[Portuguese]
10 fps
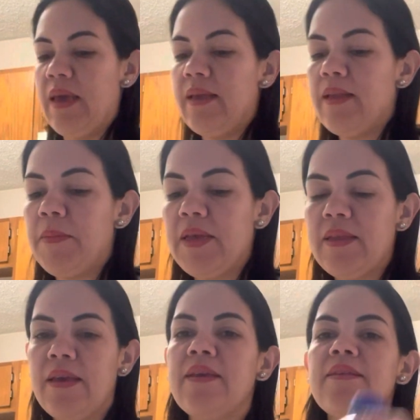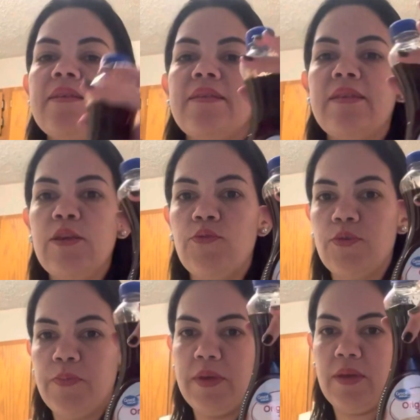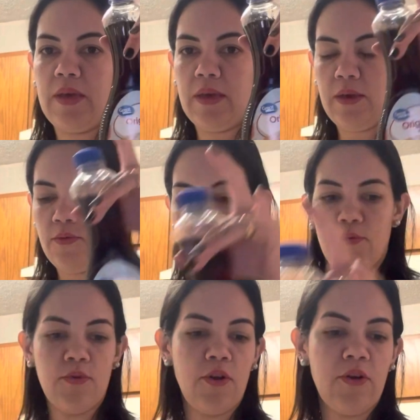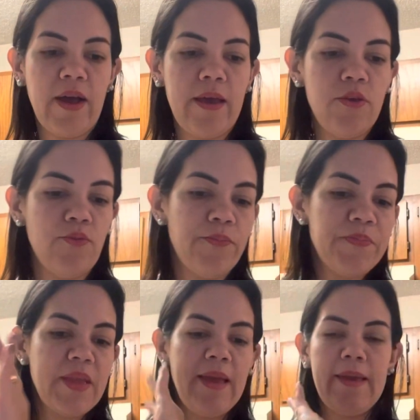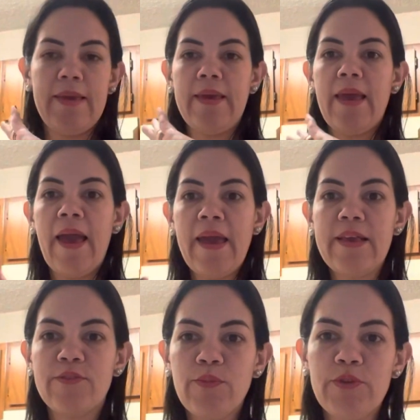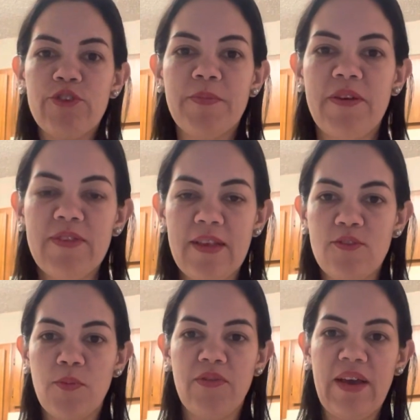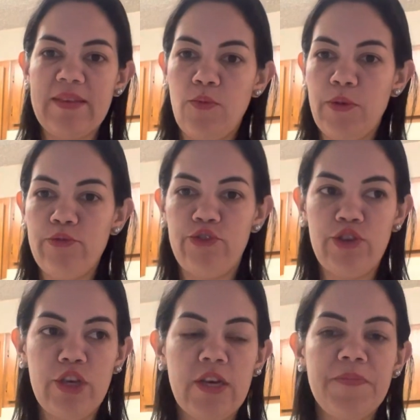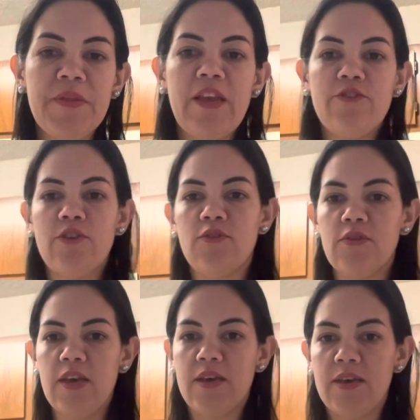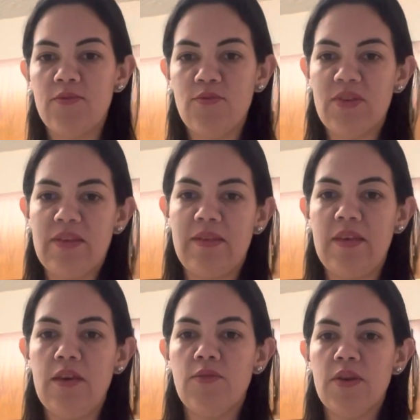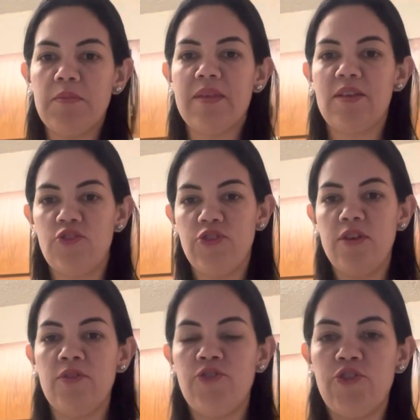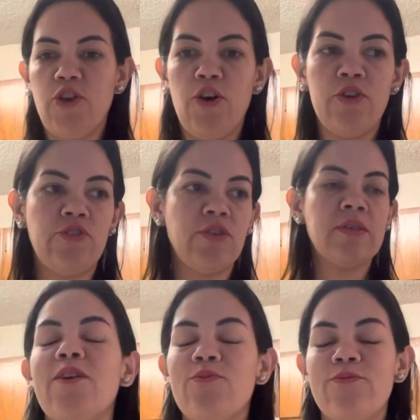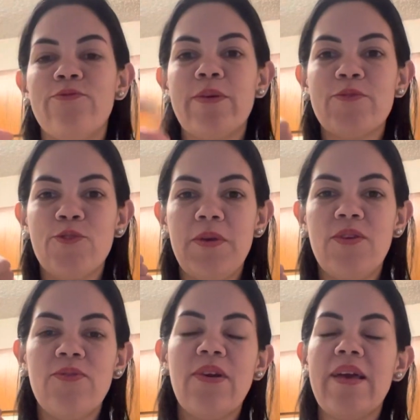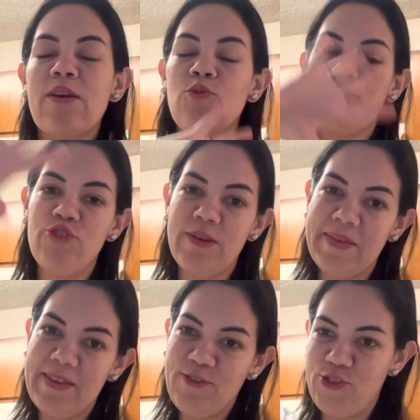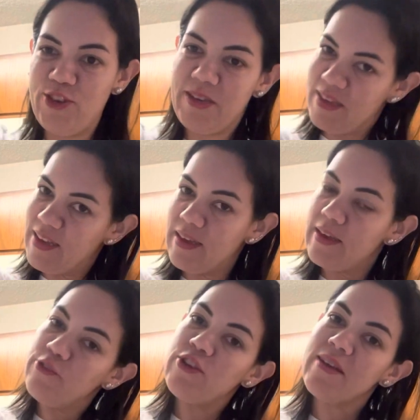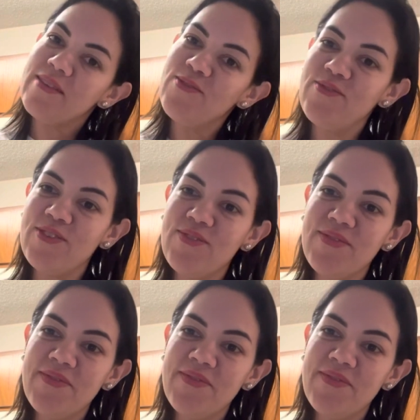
E também tem esse syrup aqui, que eu vou colocar em um. E é isso, vou mostrando pra vocês como que vai ser o meu dia. Eu coloquei aqui um lookzinho, camisetinha, shorts. Então, vamos comigo curtir esse dia aqui em Jacksonville.